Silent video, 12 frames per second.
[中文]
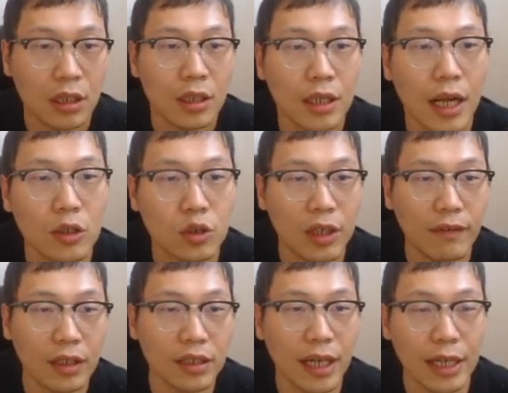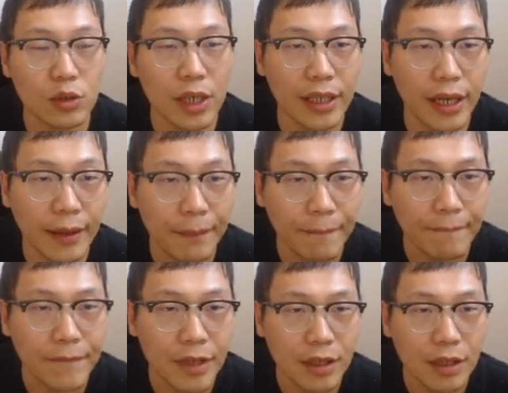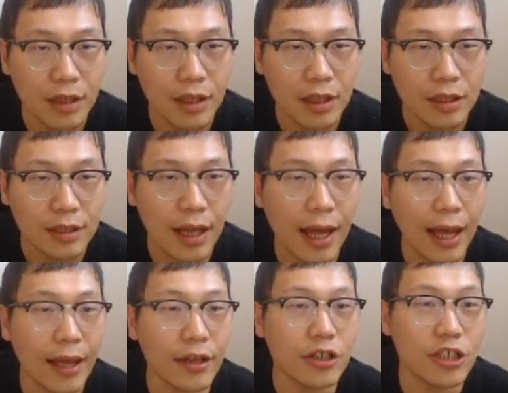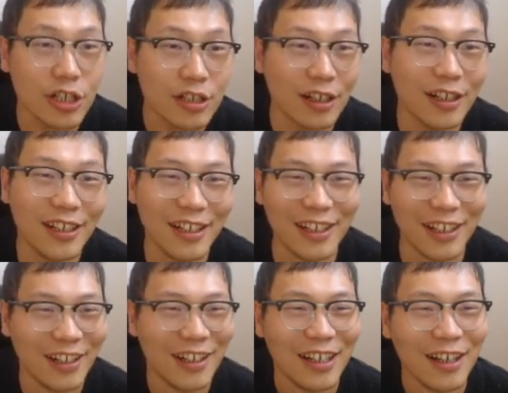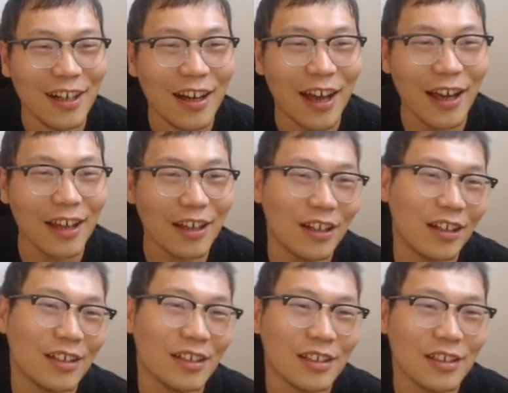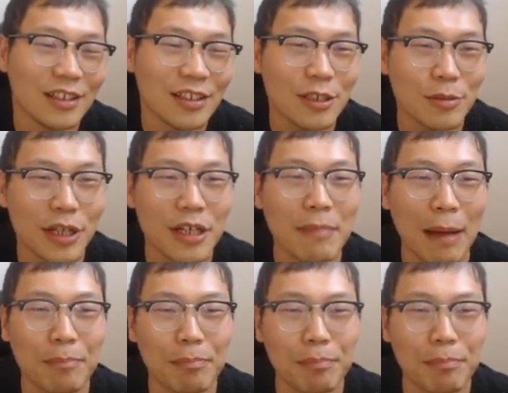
看上去他王挺安全的呀，但是，哎，是不是可以马？